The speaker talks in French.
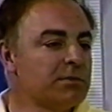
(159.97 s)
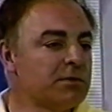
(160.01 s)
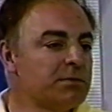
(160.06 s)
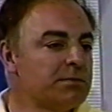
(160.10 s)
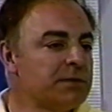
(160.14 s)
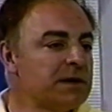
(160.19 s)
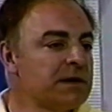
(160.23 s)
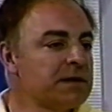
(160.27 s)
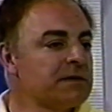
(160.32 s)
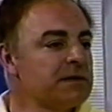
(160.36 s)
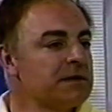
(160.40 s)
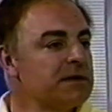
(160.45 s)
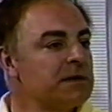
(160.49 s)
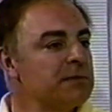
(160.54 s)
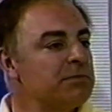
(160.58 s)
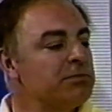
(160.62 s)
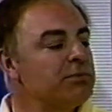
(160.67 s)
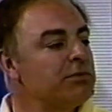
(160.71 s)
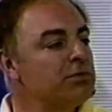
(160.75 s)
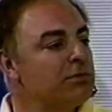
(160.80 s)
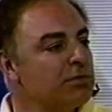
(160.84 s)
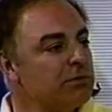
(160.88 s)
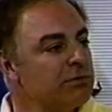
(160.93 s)
Bon, Merckx était
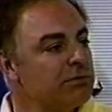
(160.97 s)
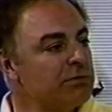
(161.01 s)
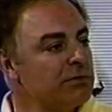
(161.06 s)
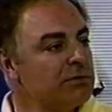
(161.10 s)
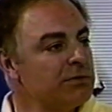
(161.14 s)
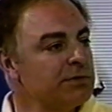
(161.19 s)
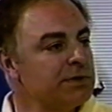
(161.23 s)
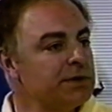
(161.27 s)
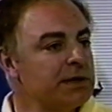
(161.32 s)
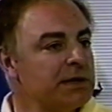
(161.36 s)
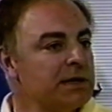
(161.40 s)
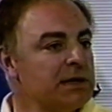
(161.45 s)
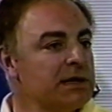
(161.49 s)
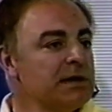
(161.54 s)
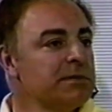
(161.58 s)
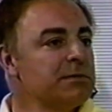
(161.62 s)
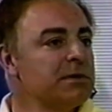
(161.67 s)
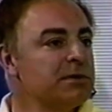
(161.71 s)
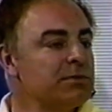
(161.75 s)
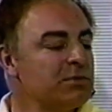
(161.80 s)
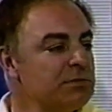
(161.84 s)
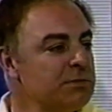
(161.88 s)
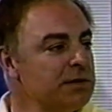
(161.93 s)
plutôt sur le déclin,
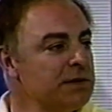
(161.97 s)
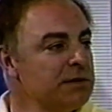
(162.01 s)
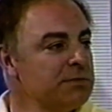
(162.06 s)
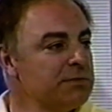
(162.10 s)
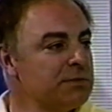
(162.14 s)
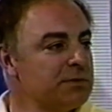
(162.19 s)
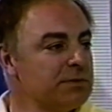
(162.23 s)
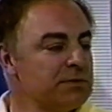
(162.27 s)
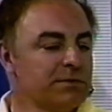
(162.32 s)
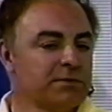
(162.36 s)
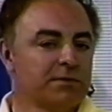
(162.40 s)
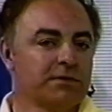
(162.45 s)
mais tout de même,